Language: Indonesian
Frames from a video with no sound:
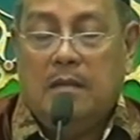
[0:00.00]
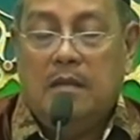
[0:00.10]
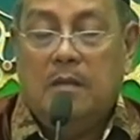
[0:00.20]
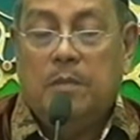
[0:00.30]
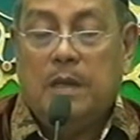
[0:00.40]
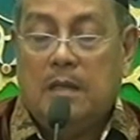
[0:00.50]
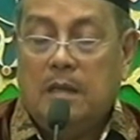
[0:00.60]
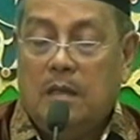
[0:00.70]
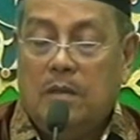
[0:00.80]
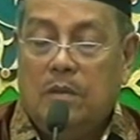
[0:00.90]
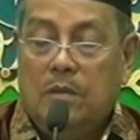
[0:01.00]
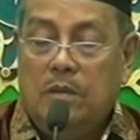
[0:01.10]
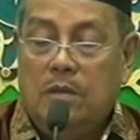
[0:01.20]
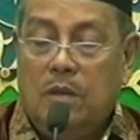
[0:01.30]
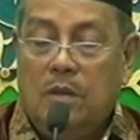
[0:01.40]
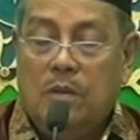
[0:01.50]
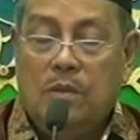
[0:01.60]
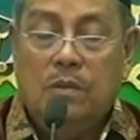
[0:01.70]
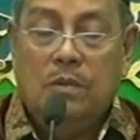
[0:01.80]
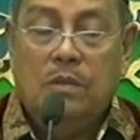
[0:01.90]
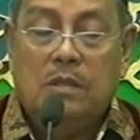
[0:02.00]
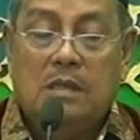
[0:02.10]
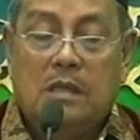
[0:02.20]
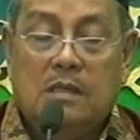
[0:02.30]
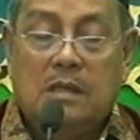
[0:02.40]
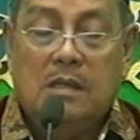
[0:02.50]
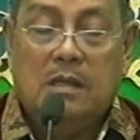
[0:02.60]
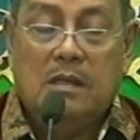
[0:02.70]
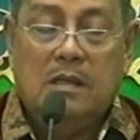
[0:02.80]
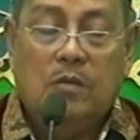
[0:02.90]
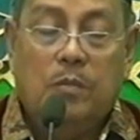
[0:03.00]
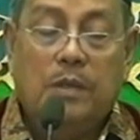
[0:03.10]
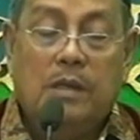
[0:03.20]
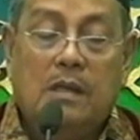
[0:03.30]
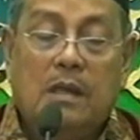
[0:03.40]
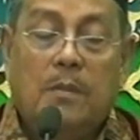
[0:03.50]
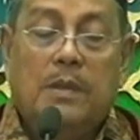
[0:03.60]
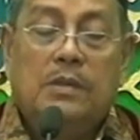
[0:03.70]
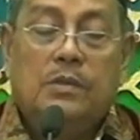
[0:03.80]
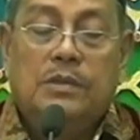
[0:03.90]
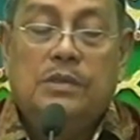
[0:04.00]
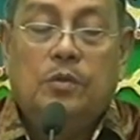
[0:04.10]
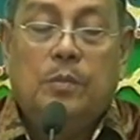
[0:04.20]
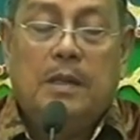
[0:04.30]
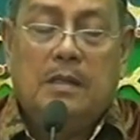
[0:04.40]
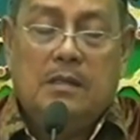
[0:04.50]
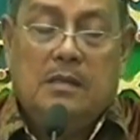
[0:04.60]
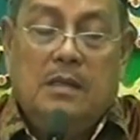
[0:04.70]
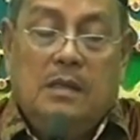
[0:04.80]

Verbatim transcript: Iki dipraktekno, didelok engko, dicacak, engko bengi kabeh diuji coba taca.